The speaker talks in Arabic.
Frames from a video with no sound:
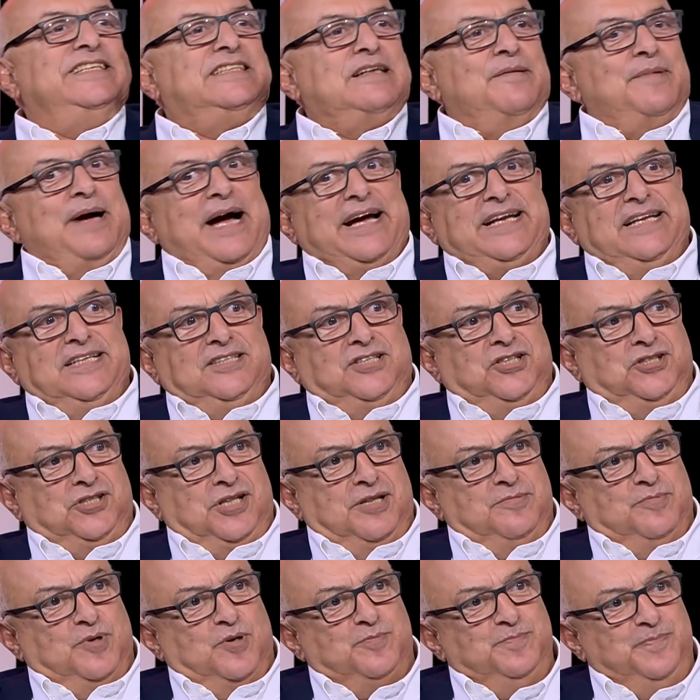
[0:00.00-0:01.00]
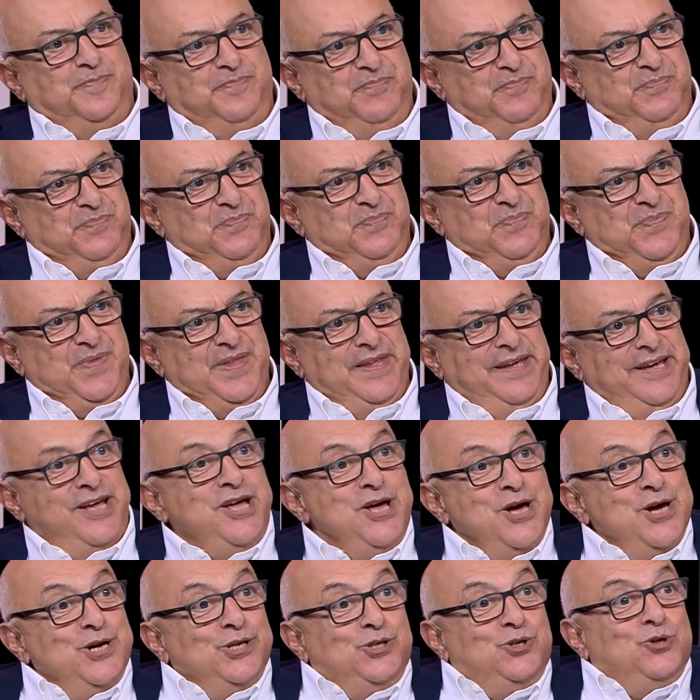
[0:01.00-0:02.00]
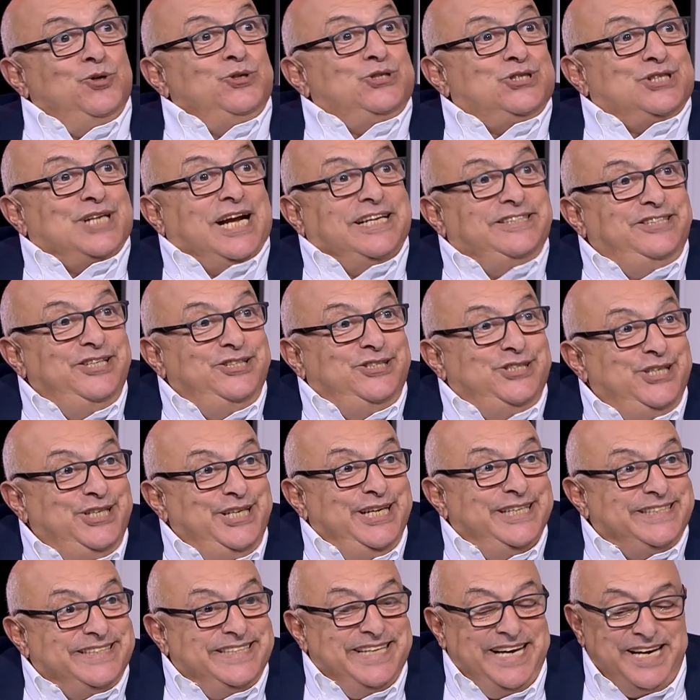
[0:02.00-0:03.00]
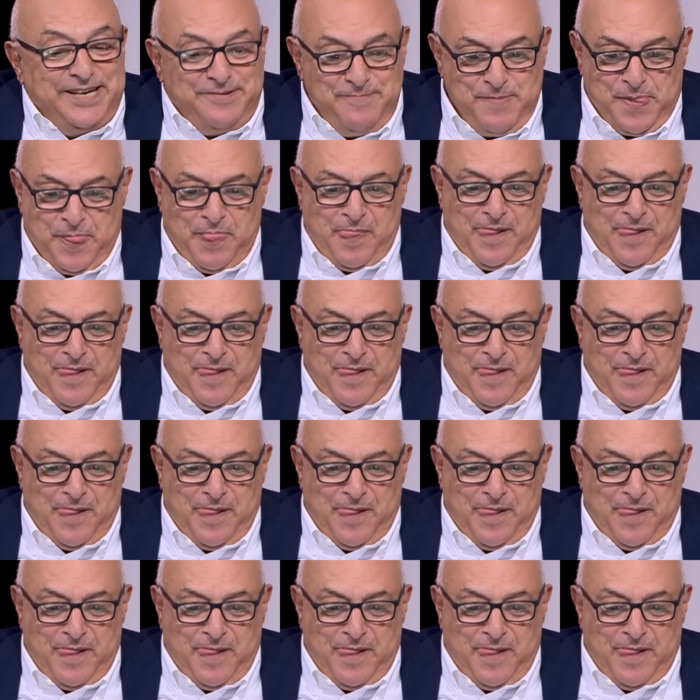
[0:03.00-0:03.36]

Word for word: تبعك لتجذبهم شو استراتيجيتنا